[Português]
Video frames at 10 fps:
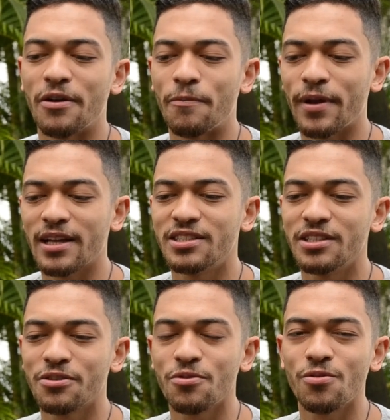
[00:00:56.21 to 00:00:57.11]
eu
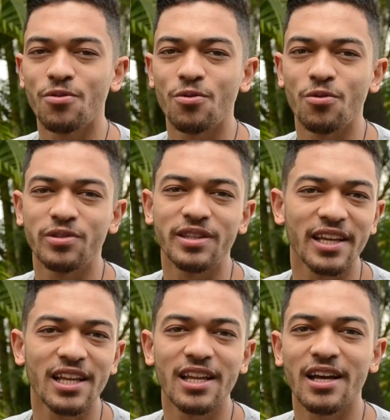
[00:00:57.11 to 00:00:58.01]
pratico
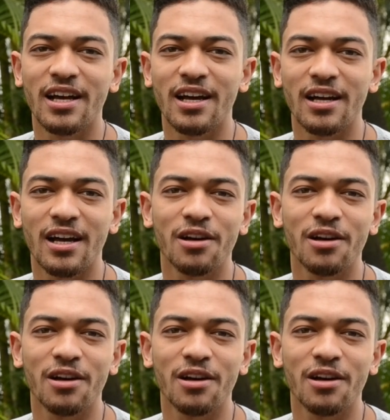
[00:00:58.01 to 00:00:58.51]
trilha,